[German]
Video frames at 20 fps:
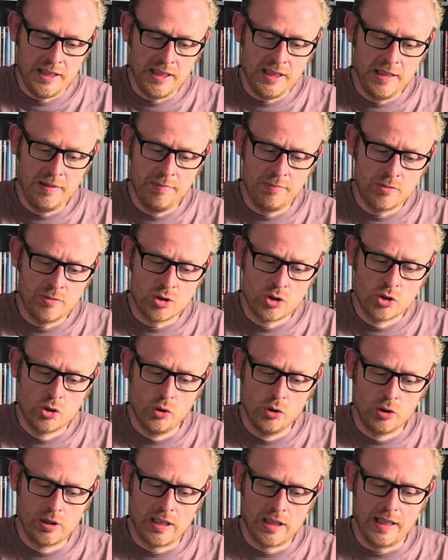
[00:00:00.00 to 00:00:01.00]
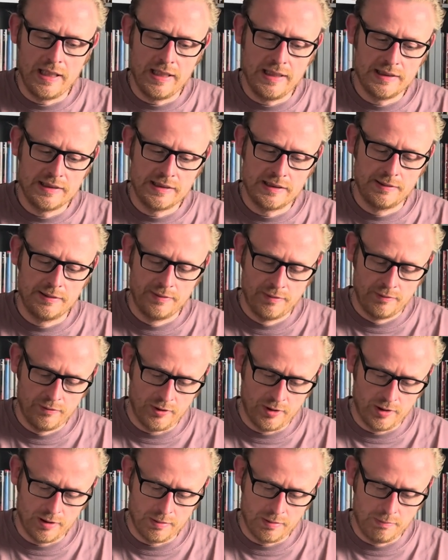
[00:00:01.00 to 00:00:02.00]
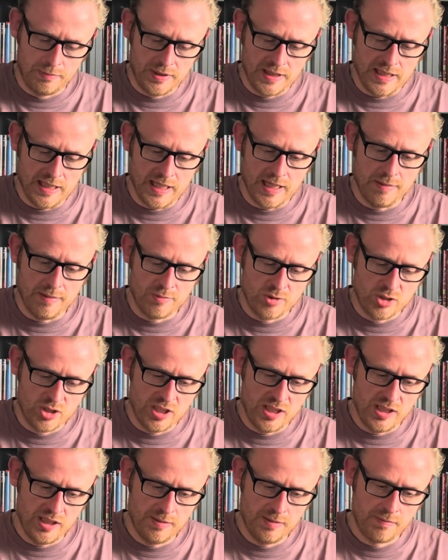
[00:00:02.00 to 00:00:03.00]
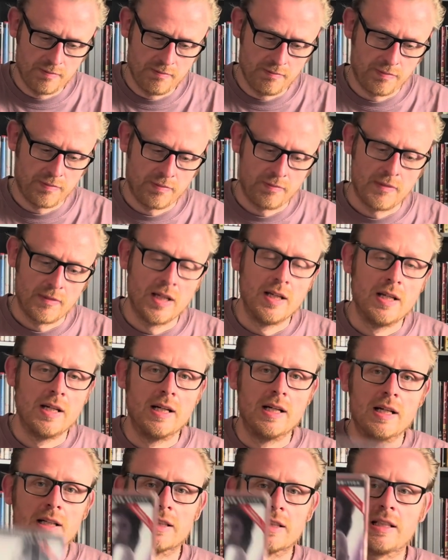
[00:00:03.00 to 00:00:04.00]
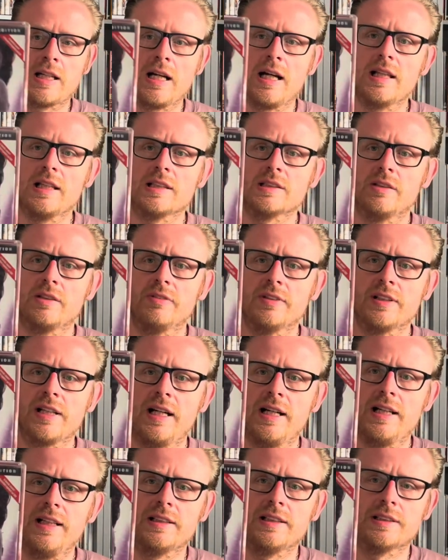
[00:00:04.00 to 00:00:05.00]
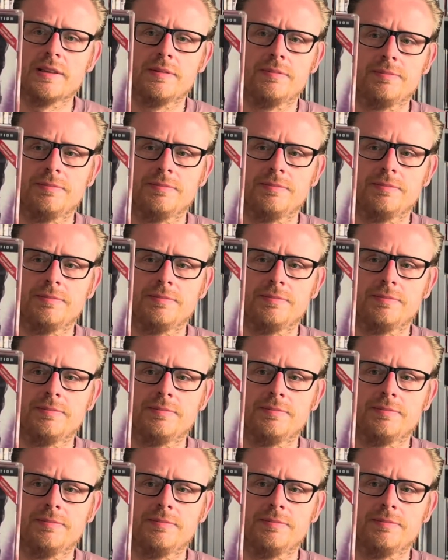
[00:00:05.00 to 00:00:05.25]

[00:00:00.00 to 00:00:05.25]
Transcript: im Jewel Case von BMG. Colors of a Night